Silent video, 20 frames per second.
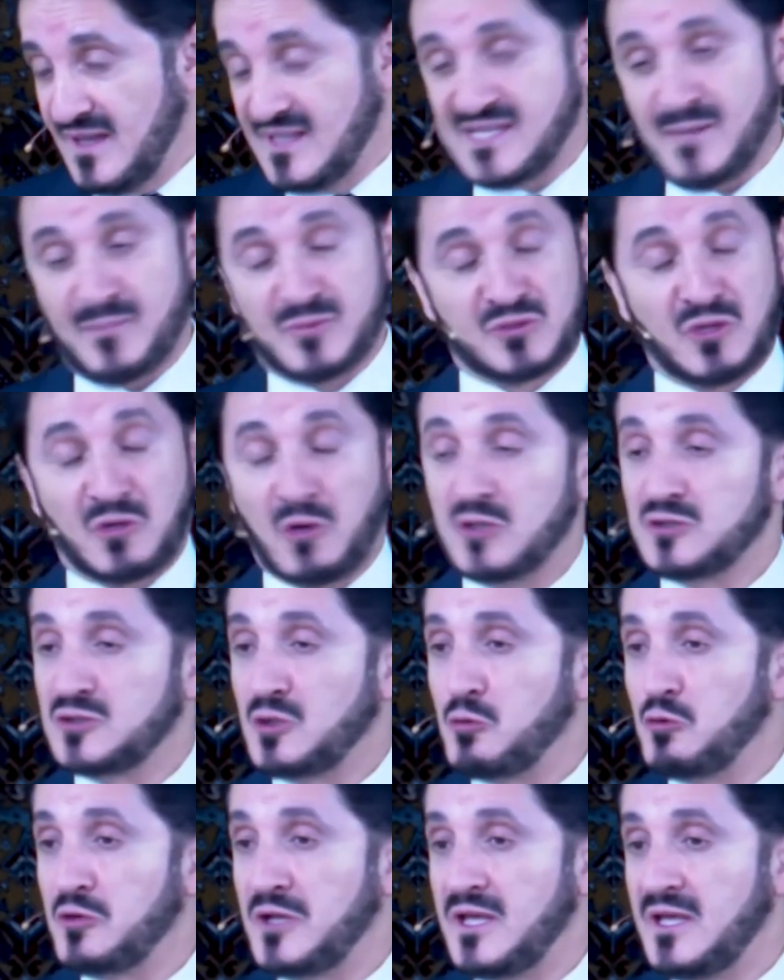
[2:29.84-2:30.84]
ليس بالضرورة أن
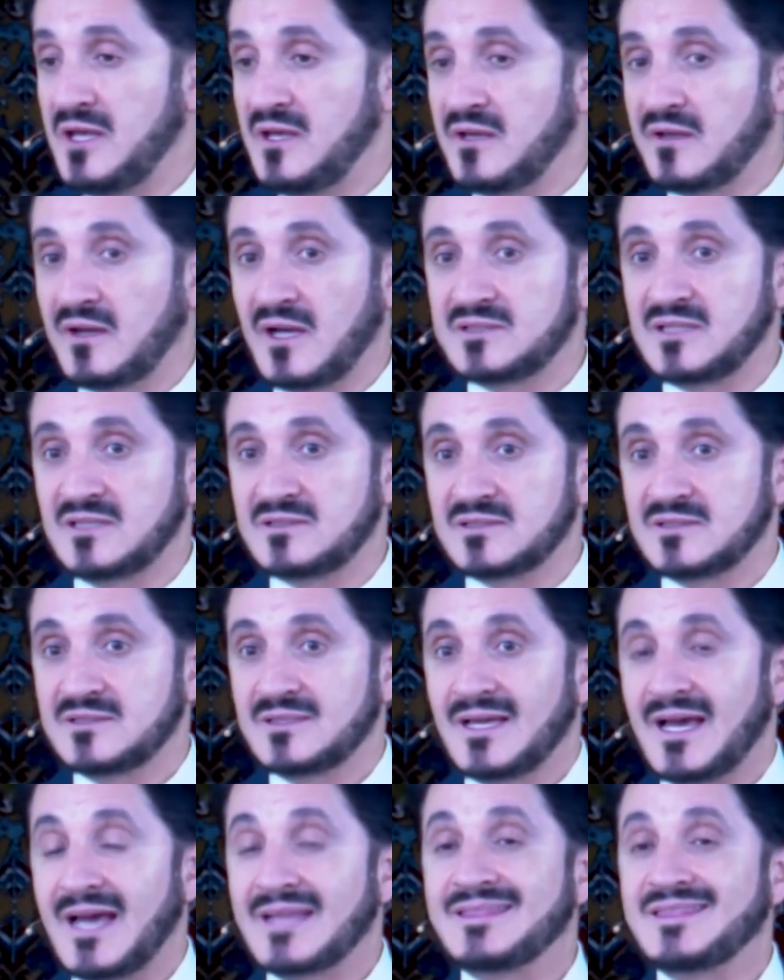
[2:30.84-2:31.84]
تكون إيه إرادة
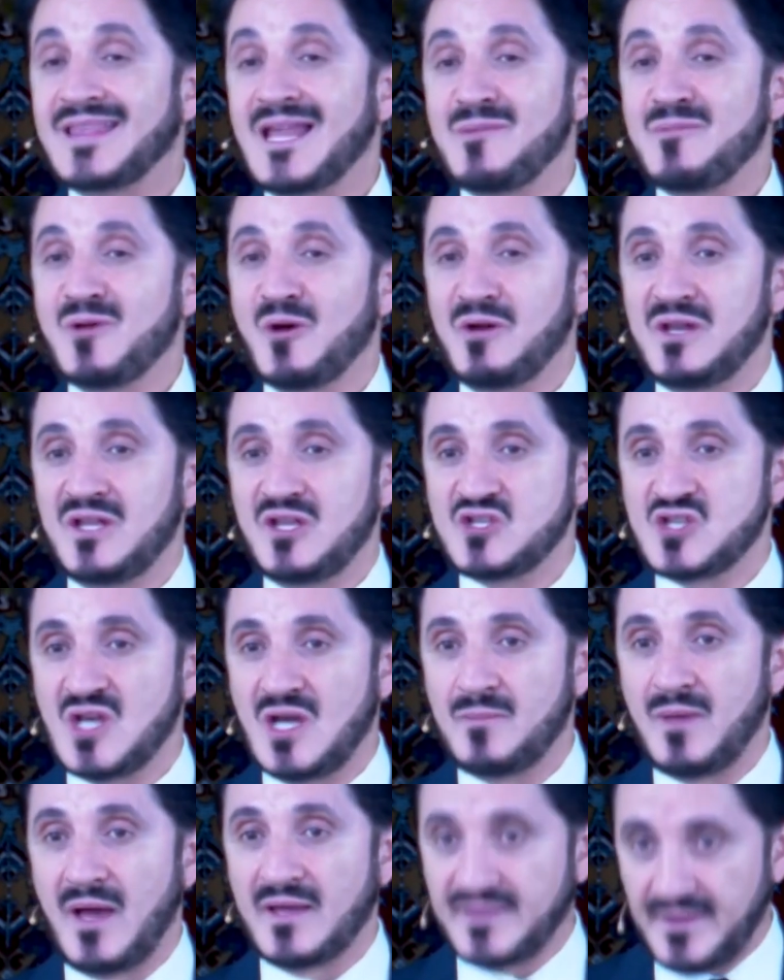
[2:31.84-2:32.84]
التلبية
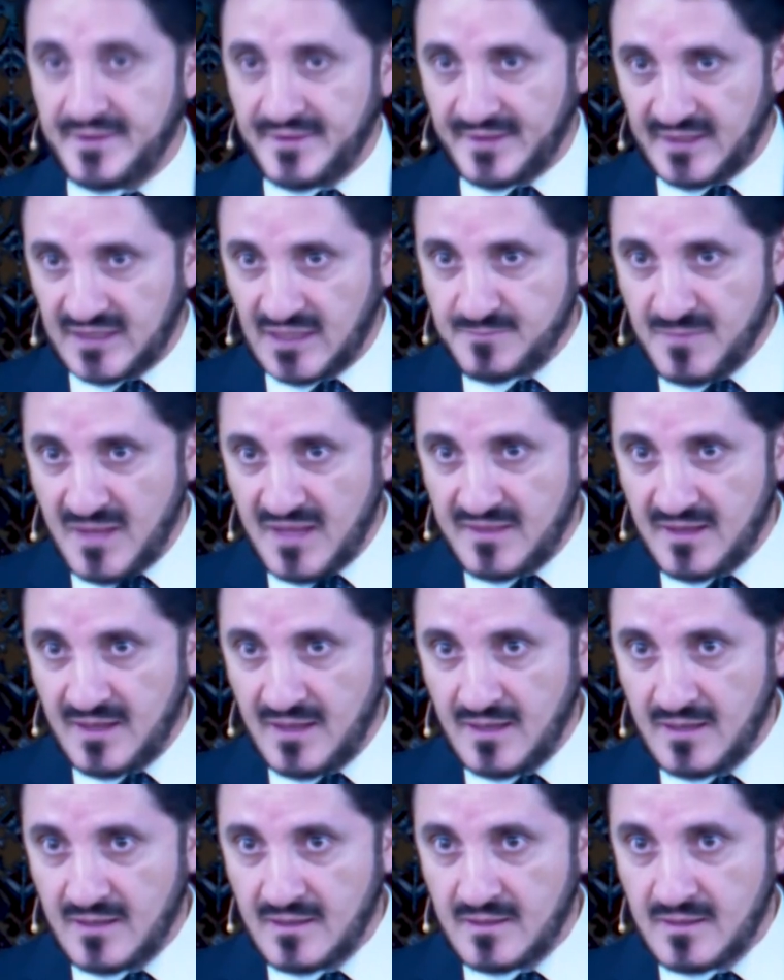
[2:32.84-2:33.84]
والإيجاب أيضا إرادة
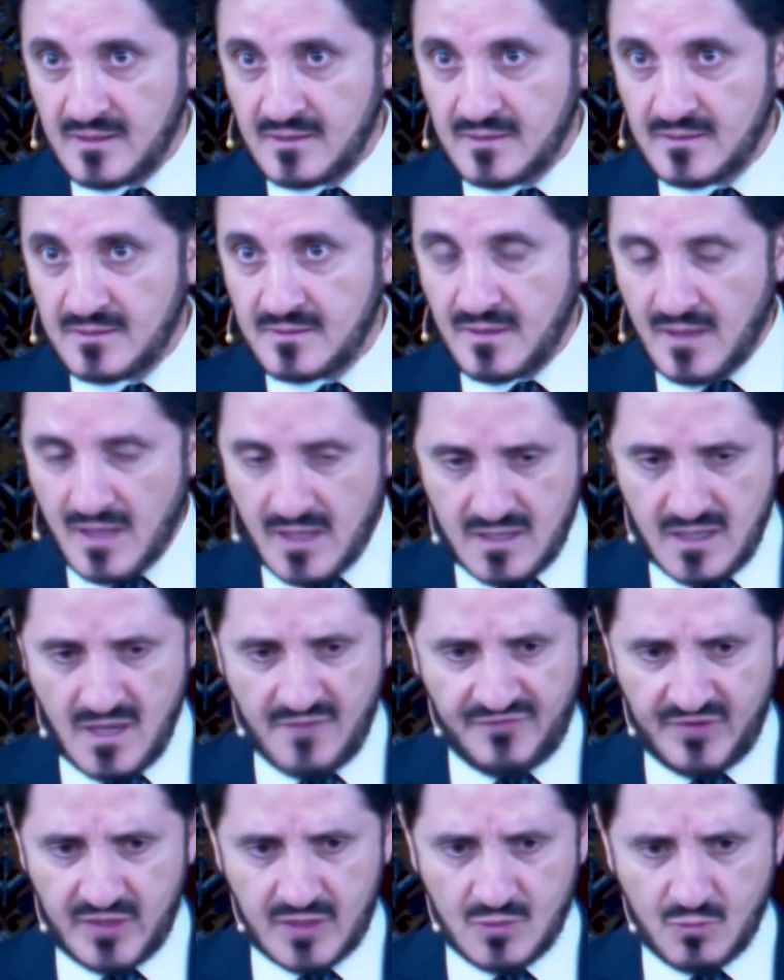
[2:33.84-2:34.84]
ماذا؟
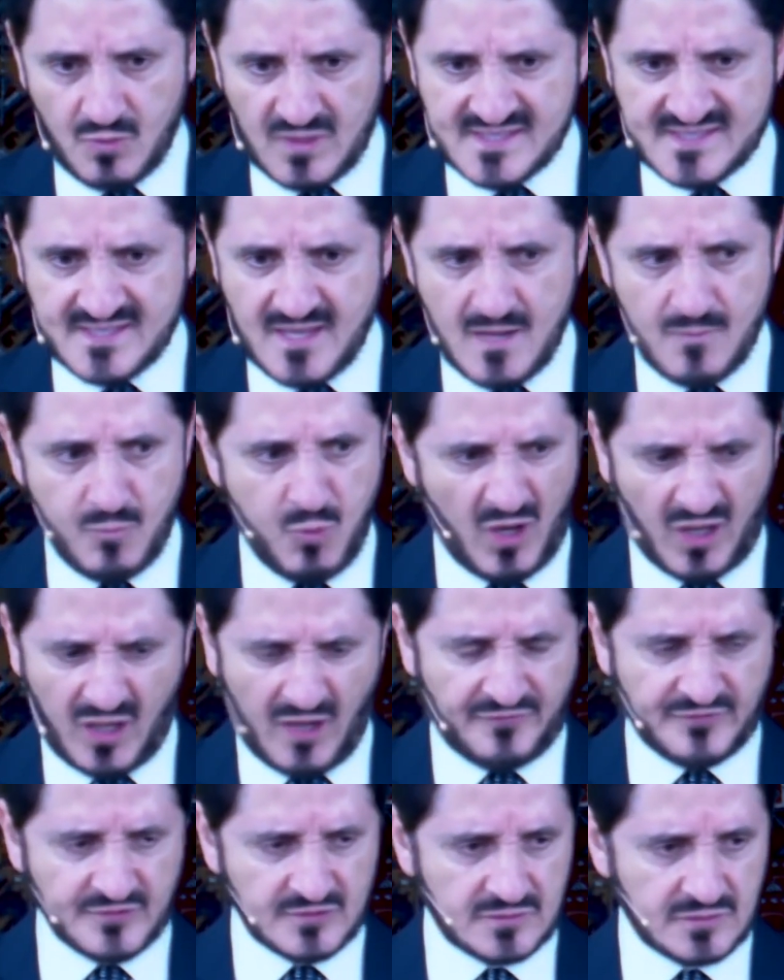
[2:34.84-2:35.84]
النفي والسلب
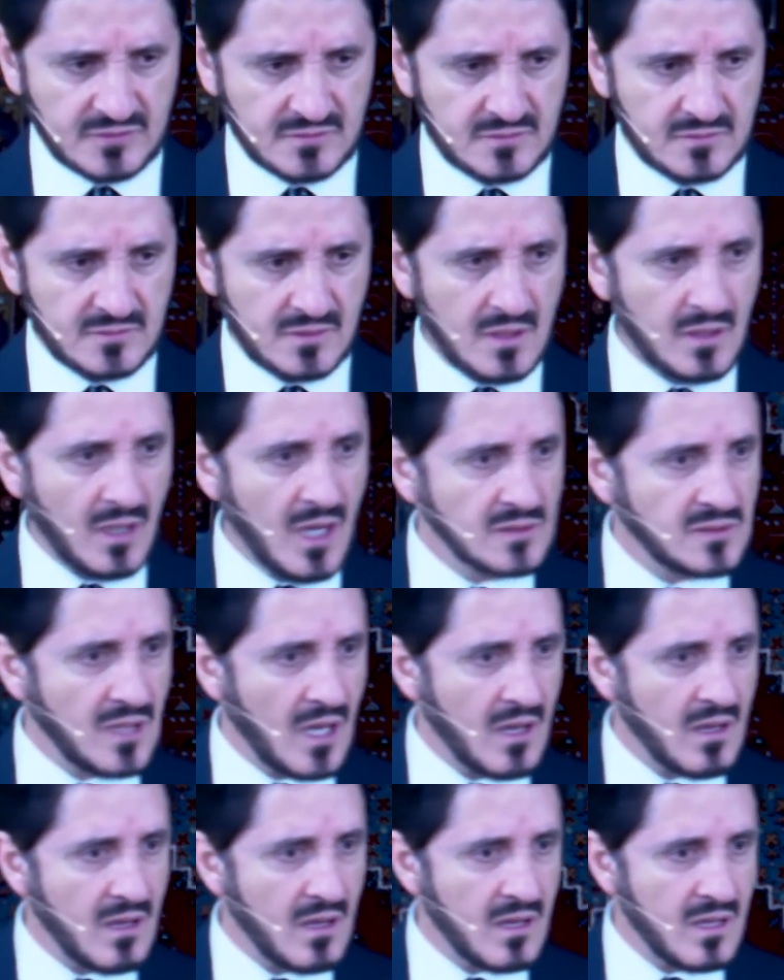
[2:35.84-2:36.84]
والرفض
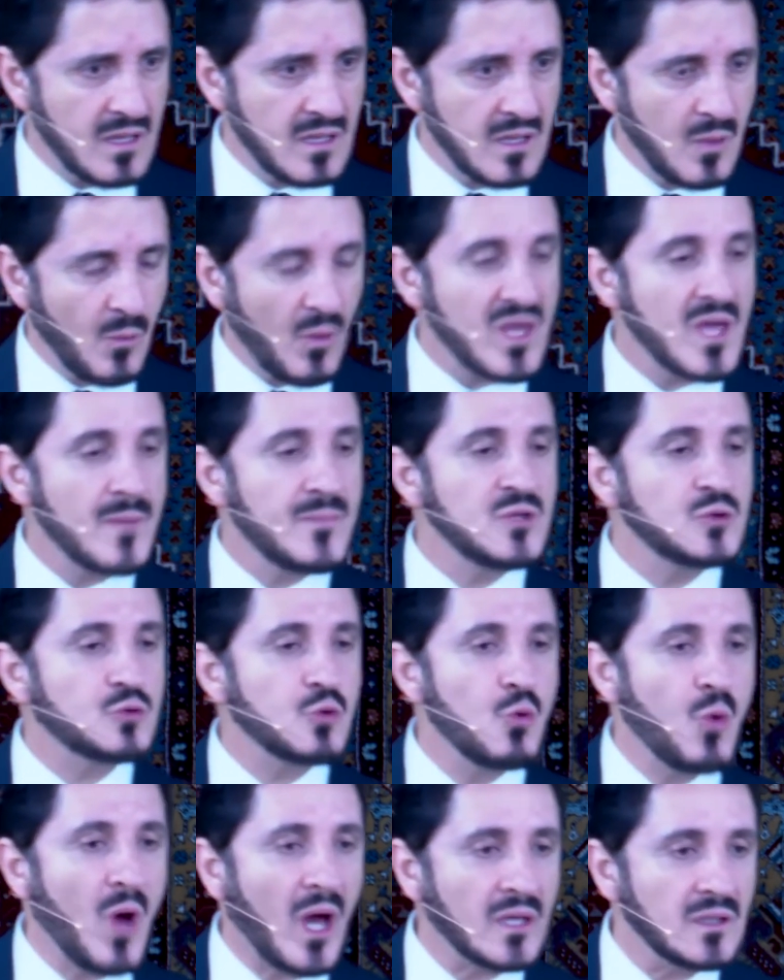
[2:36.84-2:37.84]
إرادة وهي بنت
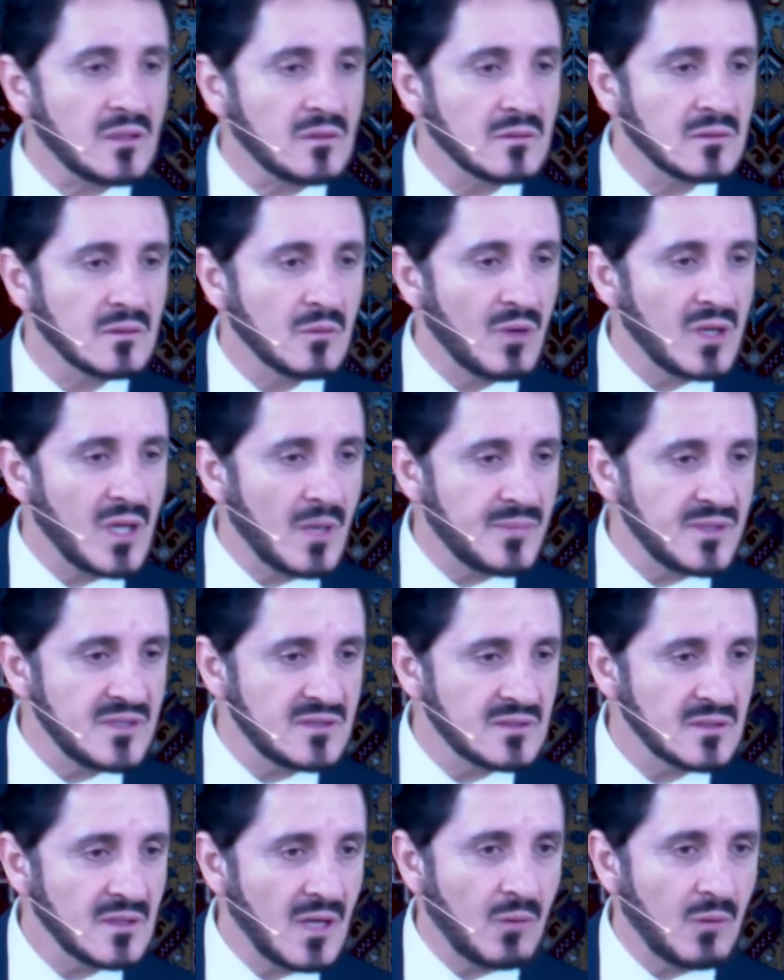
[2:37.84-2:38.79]
الوعي وهي بنت